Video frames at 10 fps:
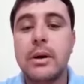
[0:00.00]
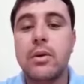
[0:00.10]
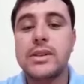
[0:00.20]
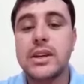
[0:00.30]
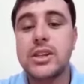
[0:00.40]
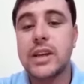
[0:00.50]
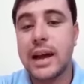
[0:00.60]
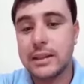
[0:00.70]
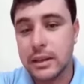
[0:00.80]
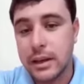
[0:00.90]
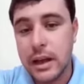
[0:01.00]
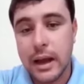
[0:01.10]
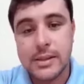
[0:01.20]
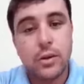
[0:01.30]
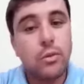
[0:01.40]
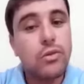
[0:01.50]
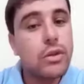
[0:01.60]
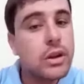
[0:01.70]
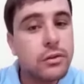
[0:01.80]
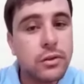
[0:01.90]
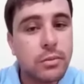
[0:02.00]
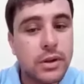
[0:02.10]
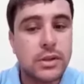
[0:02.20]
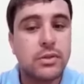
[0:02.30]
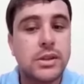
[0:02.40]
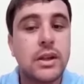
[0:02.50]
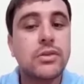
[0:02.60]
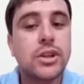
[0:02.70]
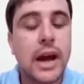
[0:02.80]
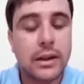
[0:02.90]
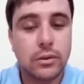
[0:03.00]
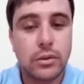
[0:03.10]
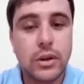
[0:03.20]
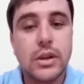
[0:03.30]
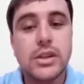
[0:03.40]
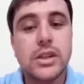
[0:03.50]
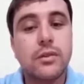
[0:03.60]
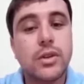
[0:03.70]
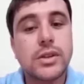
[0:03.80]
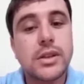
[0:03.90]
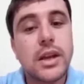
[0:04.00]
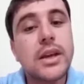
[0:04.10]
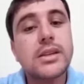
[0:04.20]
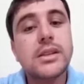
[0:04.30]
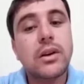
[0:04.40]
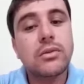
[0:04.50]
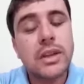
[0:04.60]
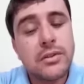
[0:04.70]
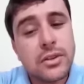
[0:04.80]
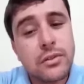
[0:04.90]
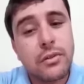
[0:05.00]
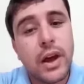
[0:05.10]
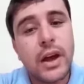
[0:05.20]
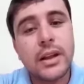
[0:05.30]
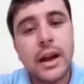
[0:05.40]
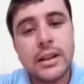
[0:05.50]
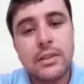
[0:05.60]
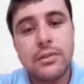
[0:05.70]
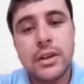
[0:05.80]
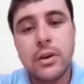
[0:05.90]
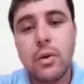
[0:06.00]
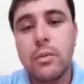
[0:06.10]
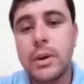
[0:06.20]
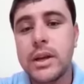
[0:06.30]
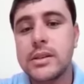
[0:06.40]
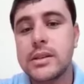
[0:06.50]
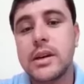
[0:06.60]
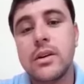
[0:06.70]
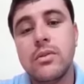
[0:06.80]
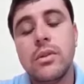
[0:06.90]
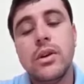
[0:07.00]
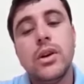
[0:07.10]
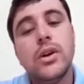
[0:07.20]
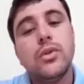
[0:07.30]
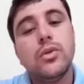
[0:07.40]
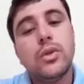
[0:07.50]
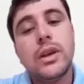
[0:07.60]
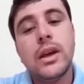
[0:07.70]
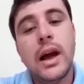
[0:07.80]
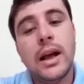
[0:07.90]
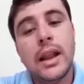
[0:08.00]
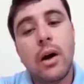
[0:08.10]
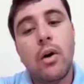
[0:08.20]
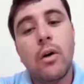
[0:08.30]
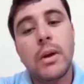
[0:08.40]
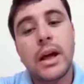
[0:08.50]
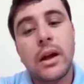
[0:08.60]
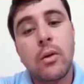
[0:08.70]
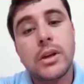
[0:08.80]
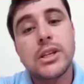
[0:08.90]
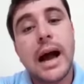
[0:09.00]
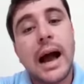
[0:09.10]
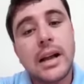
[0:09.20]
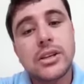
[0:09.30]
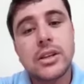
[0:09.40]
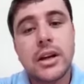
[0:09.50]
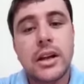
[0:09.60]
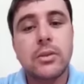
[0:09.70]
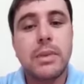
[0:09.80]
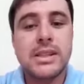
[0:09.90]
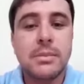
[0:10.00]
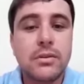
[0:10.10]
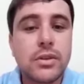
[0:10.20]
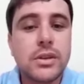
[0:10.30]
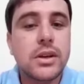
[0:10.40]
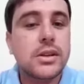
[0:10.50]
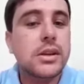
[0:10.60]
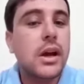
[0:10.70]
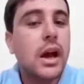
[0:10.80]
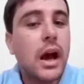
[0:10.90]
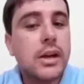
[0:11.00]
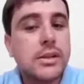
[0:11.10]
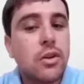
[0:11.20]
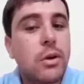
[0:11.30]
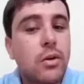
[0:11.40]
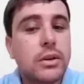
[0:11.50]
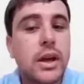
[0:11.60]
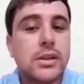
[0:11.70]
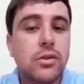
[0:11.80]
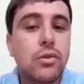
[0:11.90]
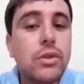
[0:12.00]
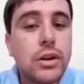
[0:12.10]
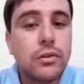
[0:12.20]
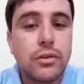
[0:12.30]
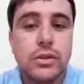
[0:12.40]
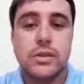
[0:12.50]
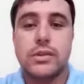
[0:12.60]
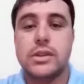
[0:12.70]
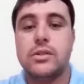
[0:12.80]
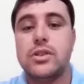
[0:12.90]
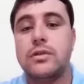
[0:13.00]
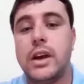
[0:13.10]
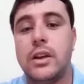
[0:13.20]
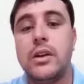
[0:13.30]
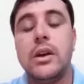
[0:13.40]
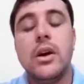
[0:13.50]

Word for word: uma coisa chata, assim como um livro pode ser considerado chato se vocês não tiverem a devida compreensão do que aquela obra, aquela obra de arte está querendo passar para vocês. Assim como acontece com o livro. Se vocês não tiverem